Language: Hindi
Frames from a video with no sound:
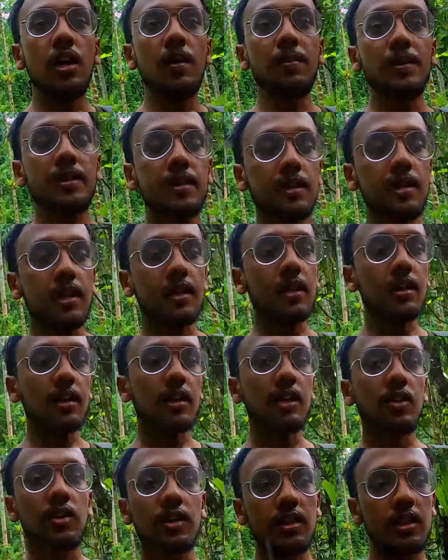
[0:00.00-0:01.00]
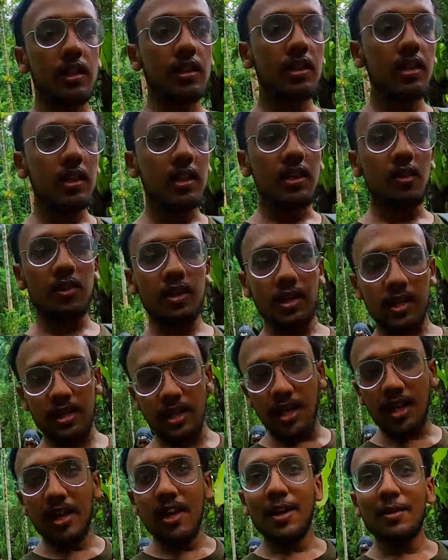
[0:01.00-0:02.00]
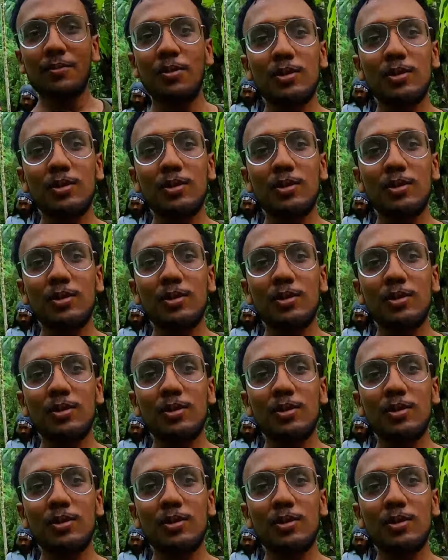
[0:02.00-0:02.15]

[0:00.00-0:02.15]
अब इतना थक गया हूँ इतना थक गया हूँ कि अगर